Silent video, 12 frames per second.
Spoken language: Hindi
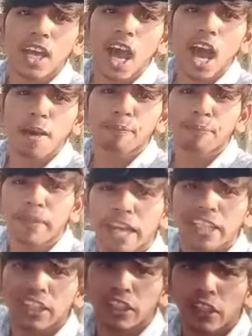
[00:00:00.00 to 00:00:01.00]
आप
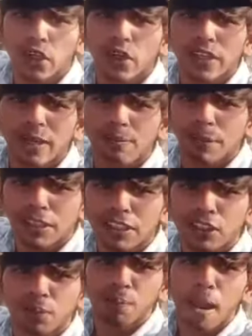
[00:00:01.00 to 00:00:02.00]
देख सकते हो ये पीछे
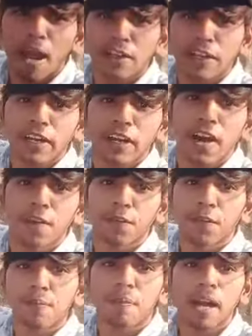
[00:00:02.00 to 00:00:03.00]
जो प्लांट है
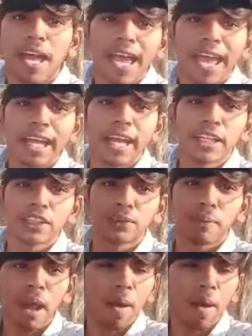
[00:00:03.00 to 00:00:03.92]
काफ़ी बड़ा है गाइस मैं